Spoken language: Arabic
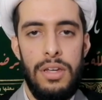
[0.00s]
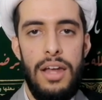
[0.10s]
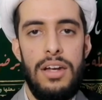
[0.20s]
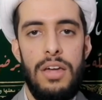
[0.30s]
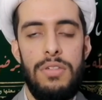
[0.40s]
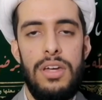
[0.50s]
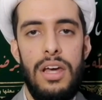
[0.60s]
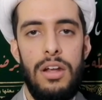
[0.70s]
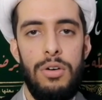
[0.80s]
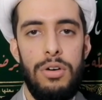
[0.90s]

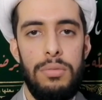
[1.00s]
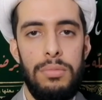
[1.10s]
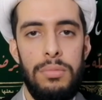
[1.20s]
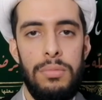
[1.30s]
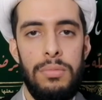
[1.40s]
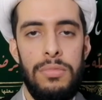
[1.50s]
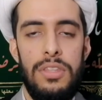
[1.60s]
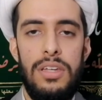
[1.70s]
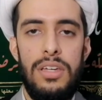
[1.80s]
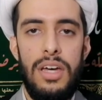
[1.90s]
الذين لهم
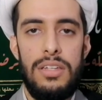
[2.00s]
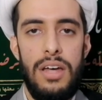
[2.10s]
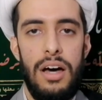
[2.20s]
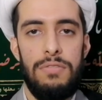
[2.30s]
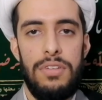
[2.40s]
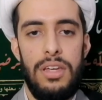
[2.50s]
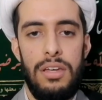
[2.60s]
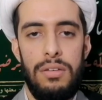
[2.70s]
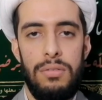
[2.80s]
نية صافية